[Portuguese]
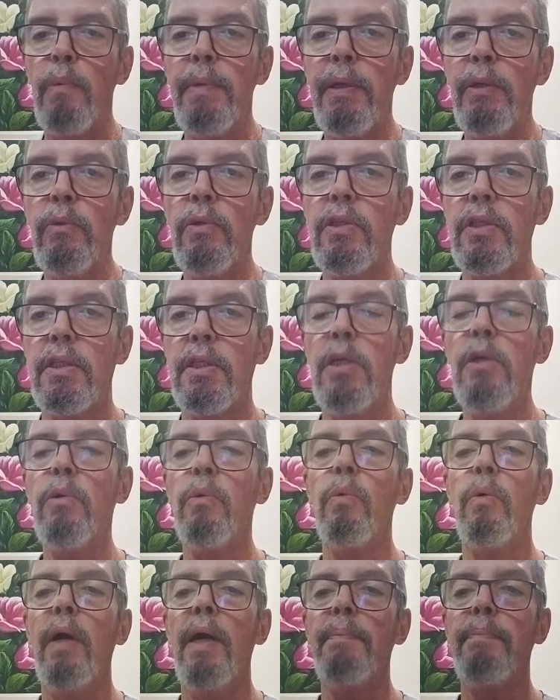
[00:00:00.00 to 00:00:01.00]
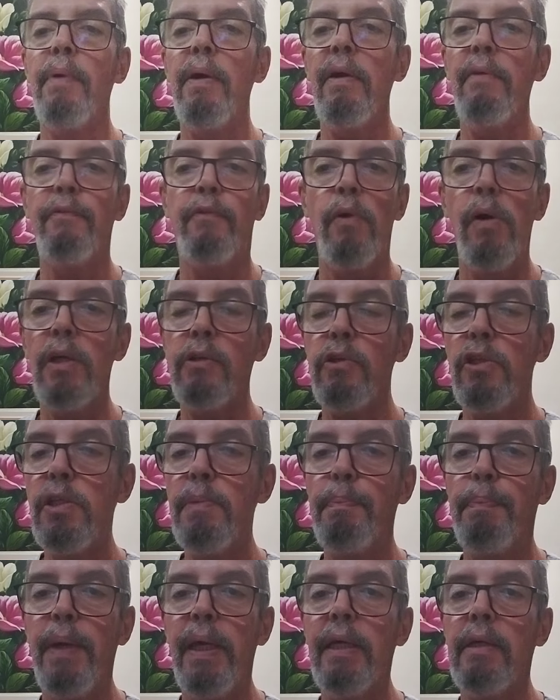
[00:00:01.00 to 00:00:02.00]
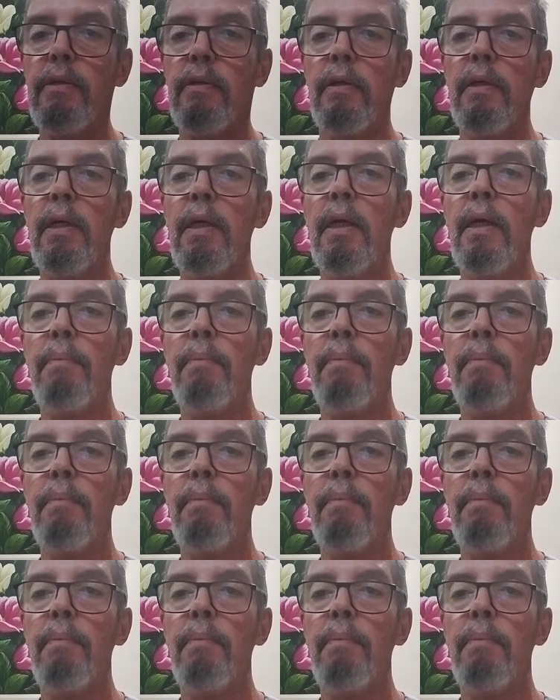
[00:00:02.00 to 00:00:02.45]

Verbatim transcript: menos cinco reforços de peso.